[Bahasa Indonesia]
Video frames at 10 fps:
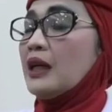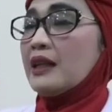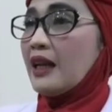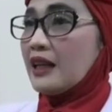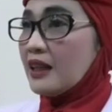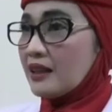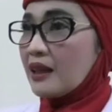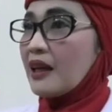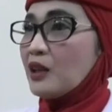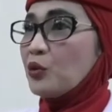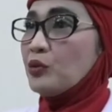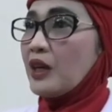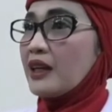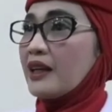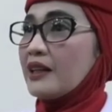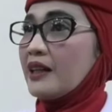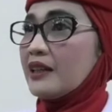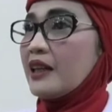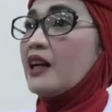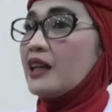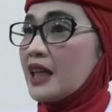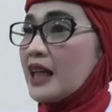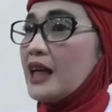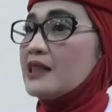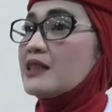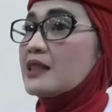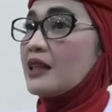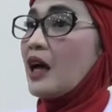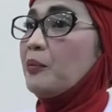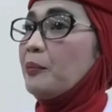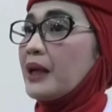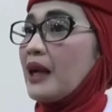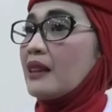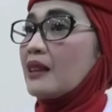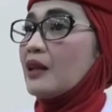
dan ini tergantung dari kadarnya, ringan, sedang, berat.